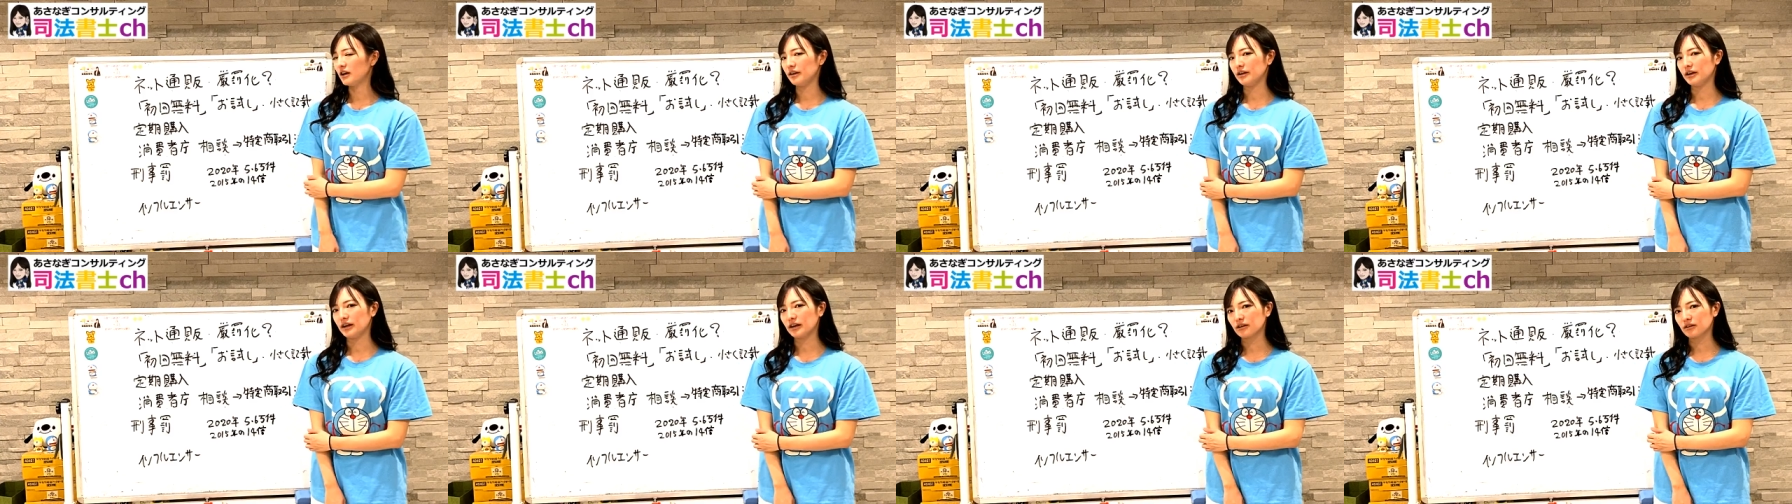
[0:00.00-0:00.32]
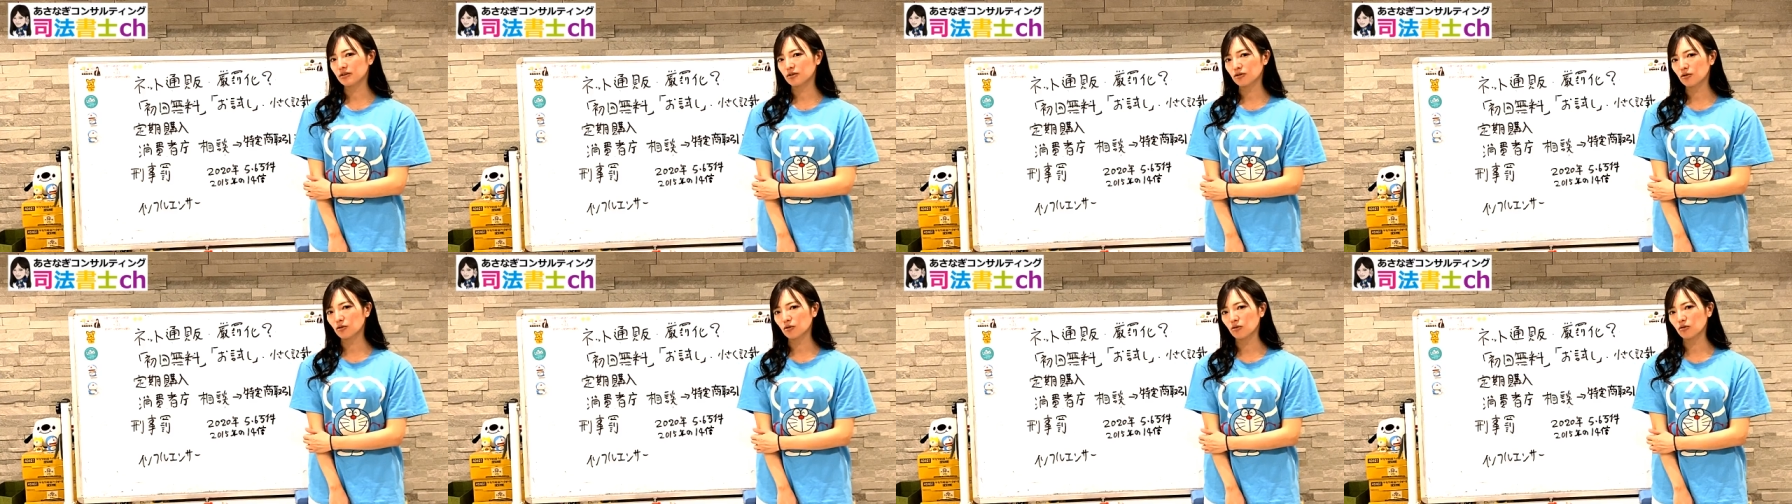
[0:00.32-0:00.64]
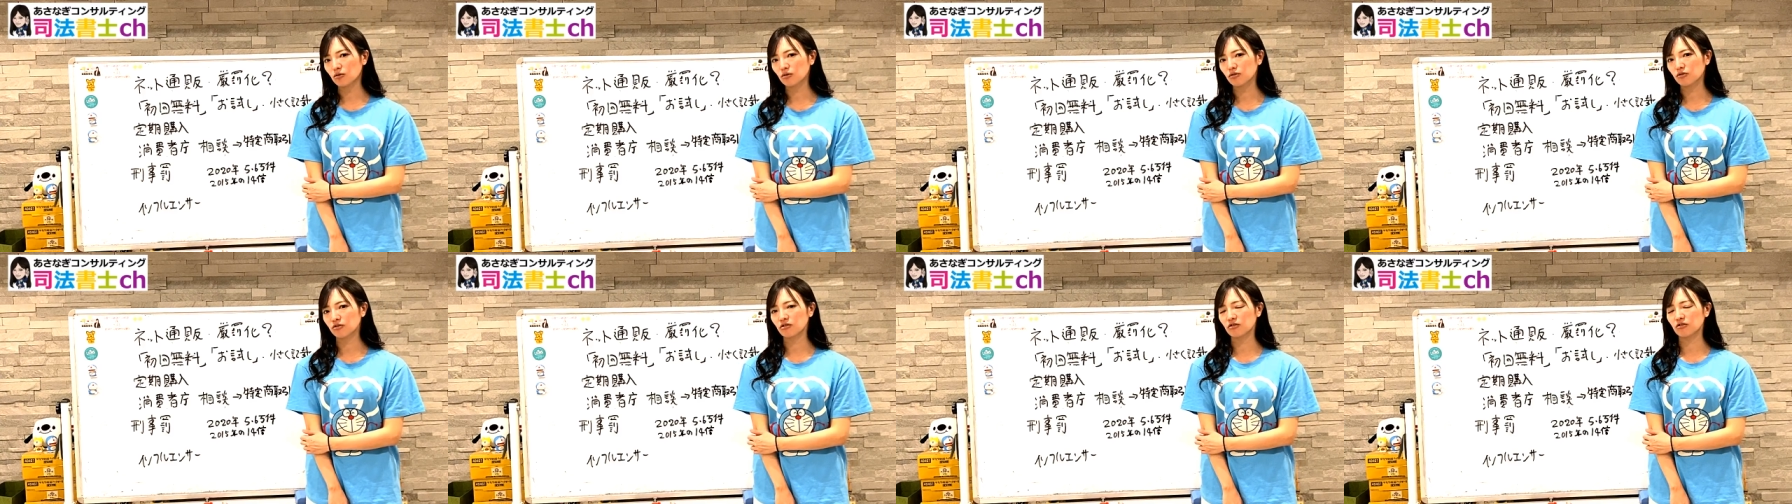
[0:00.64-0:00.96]

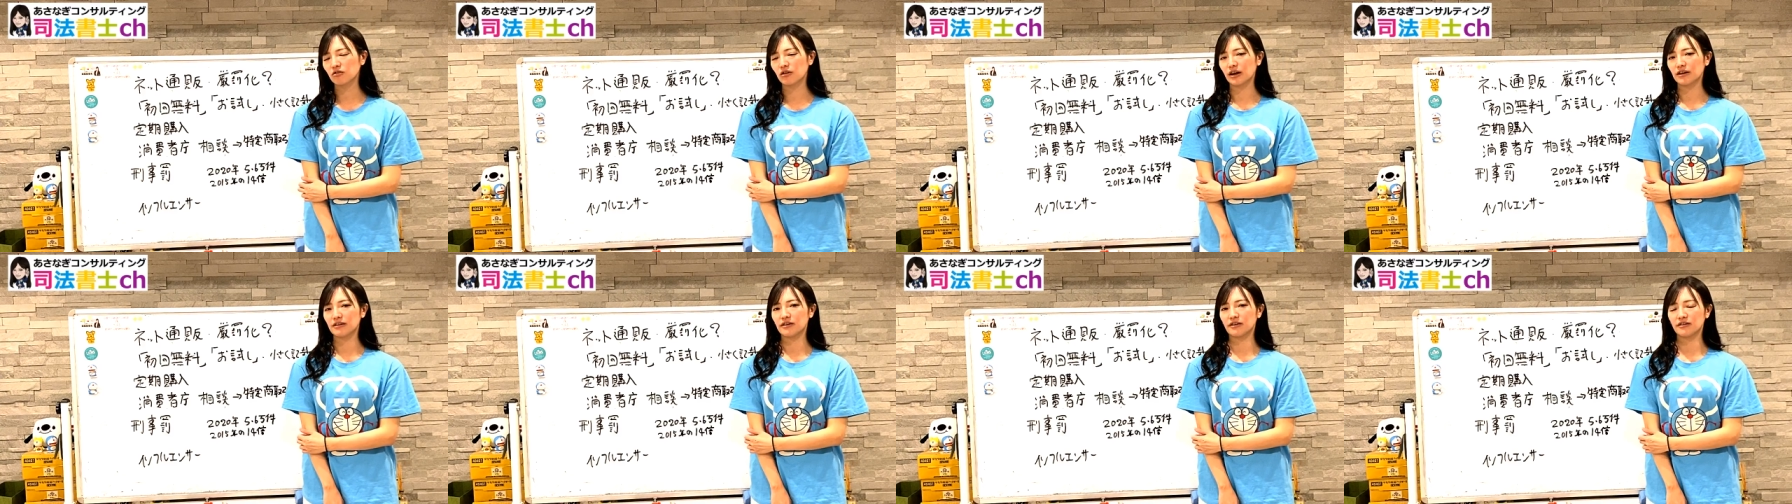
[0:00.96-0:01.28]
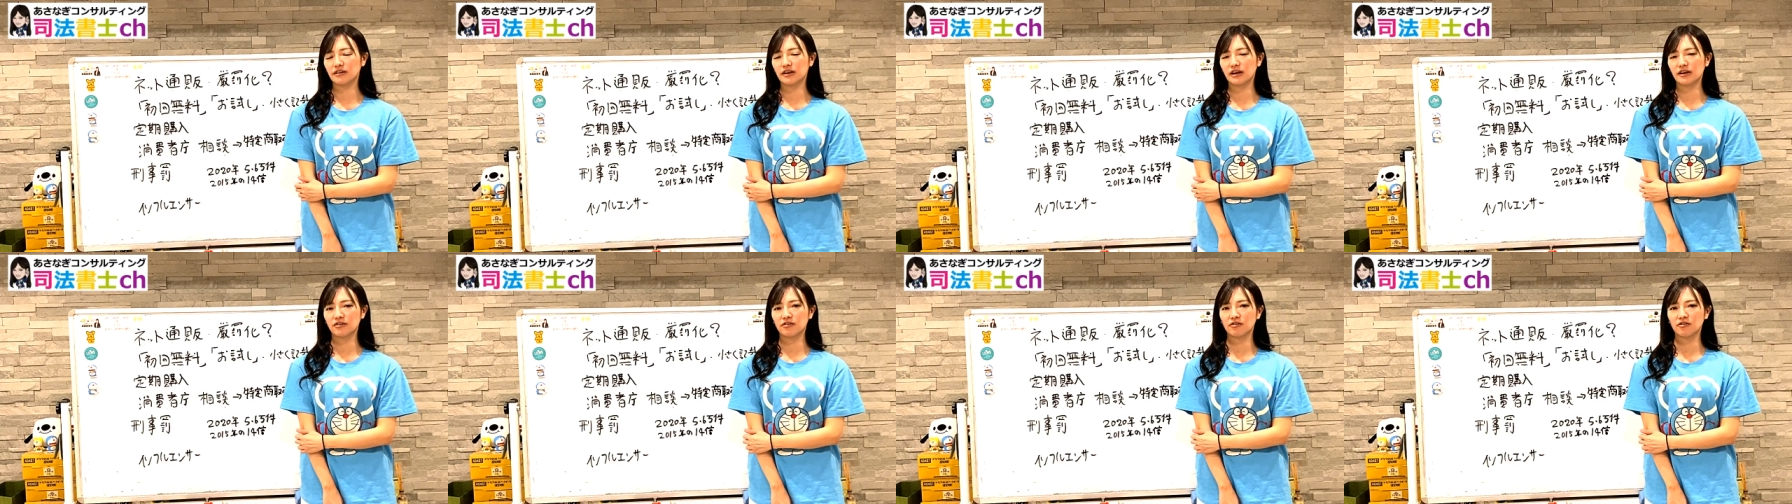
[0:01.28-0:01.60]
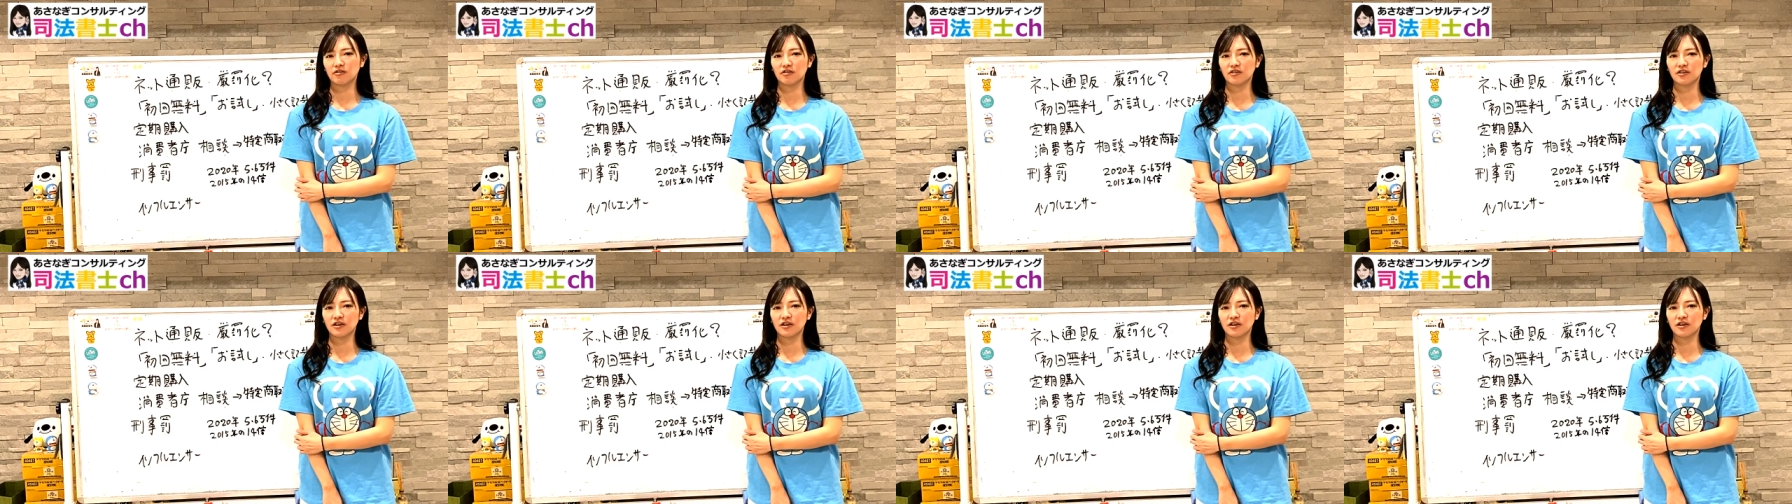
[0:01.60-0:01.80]
ネット通販ですね通